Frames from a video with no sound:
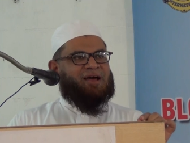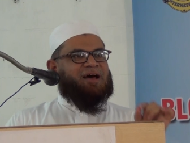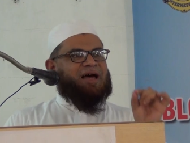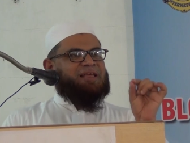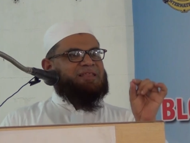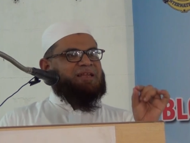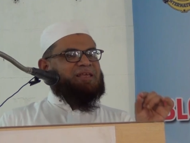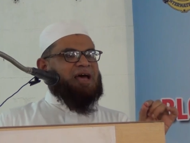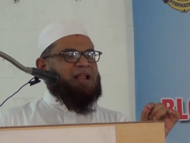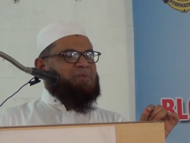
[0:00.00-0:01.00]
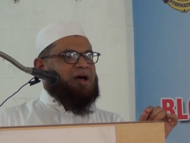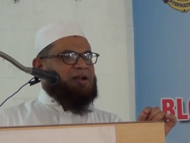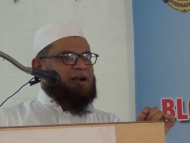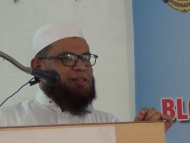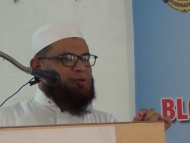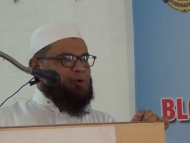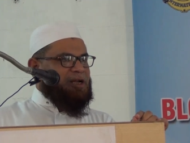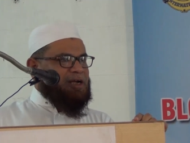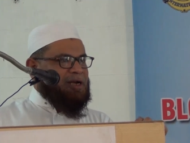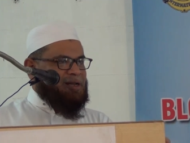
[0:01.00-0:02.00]
ஹாலிதே நிதானமாக நடந்து
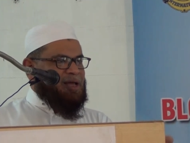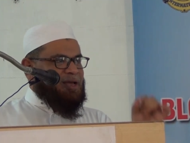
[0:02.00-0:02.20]
கொள்ளுங்கள்